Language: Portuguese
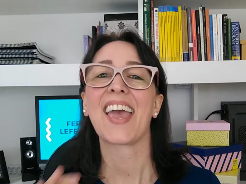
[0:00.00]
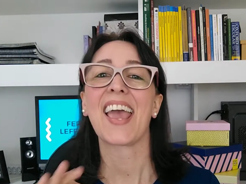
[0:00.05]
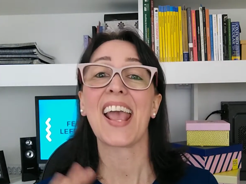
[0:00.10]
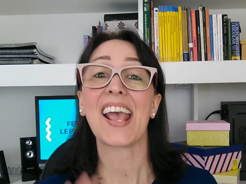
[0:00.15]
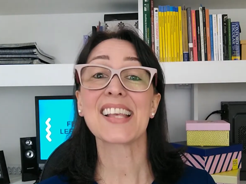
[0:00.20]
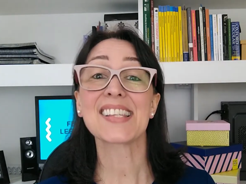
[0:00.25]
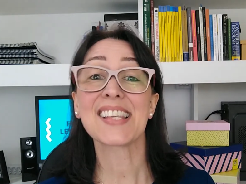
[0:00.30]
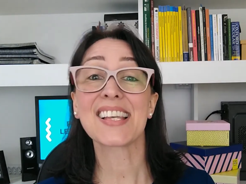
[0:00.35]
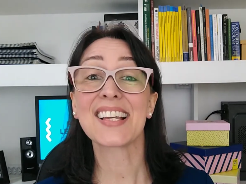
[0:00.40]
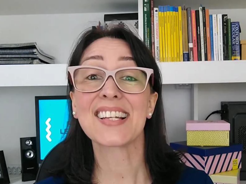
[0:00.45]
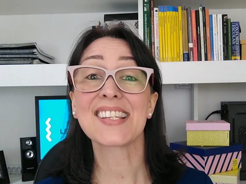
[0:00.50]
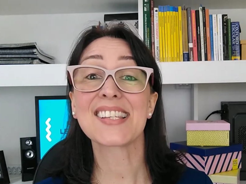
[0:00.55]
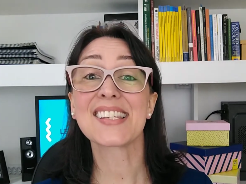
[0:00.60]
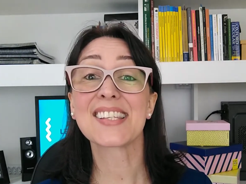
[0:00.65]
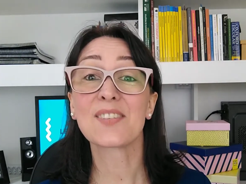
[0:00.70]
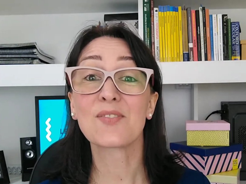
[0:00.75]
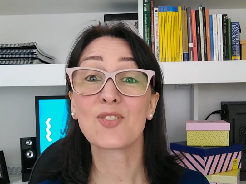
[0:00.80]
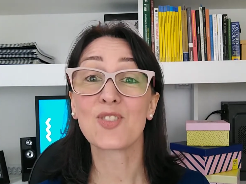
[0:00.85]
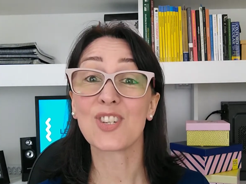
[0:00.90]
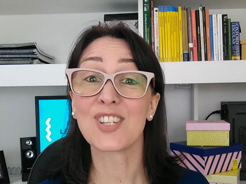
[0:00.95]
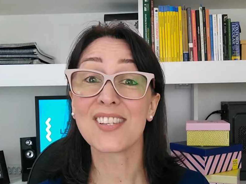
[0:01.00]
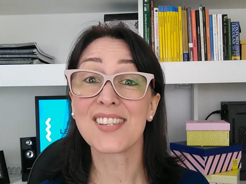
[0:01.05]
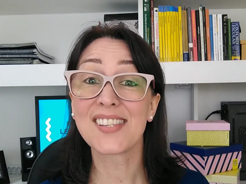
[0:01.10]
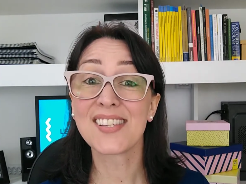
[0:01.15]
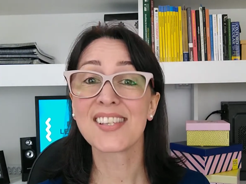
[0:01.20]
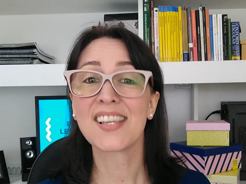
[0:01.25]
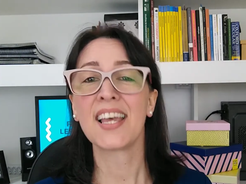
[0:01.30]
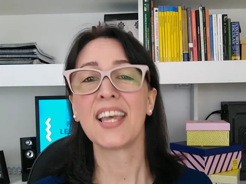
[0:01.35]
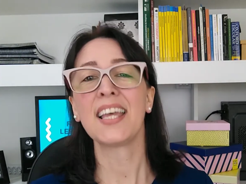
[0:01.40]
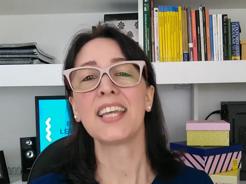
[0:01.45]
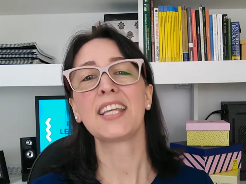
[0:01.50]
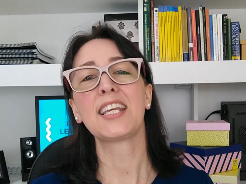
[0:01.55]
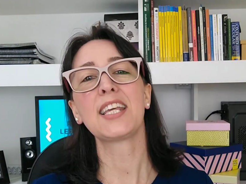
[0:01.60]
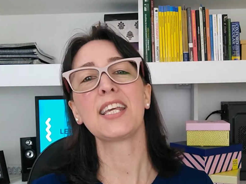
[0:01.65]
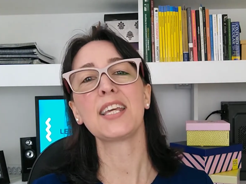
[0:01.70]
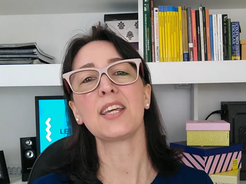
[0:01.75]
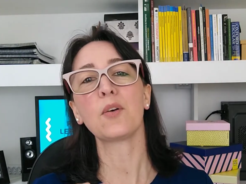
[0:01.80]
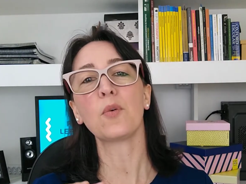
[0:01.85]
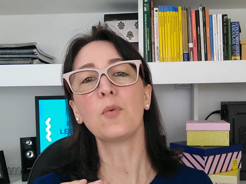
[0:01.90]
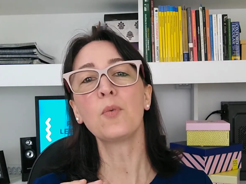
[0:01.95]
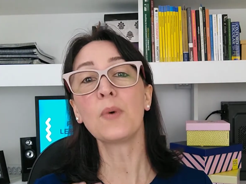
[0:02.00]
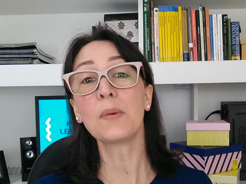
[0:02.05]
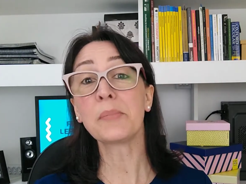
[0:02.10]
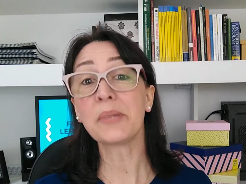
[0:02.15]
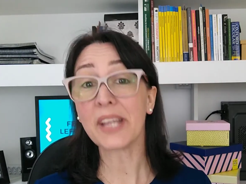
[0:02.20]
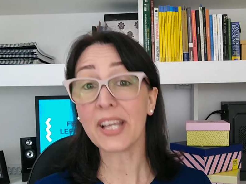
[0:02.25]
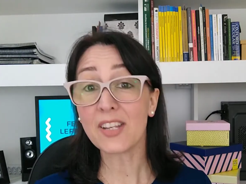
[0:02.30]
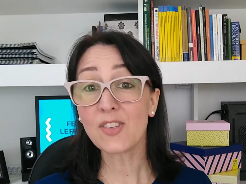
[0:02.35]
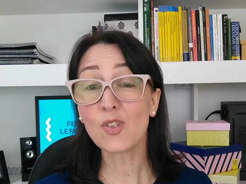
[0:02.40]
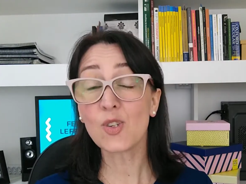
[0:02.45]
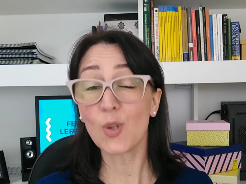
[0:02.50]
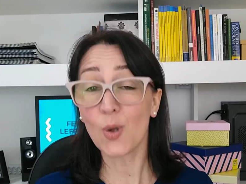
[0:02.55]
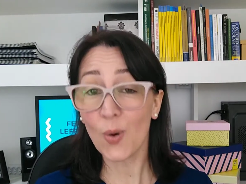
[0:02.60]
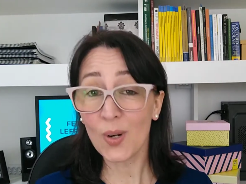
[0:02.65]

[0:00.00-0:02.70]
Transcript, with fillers: Essa relação diz que um ambiente